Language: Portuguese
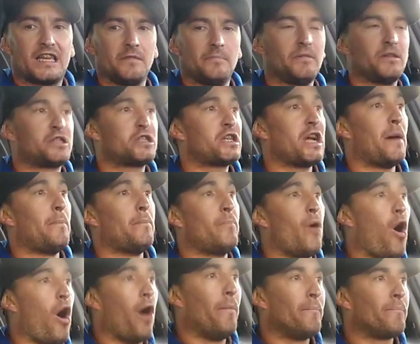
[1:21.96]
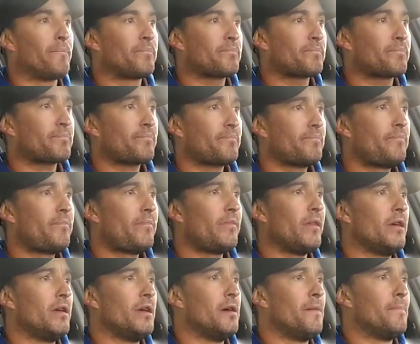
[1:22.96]
que me chamou
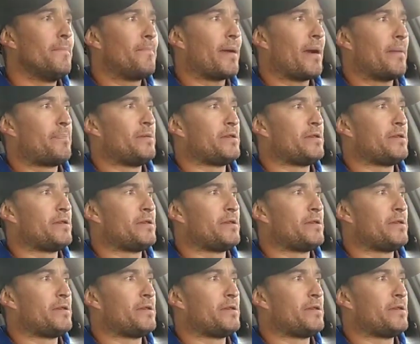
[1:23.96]
para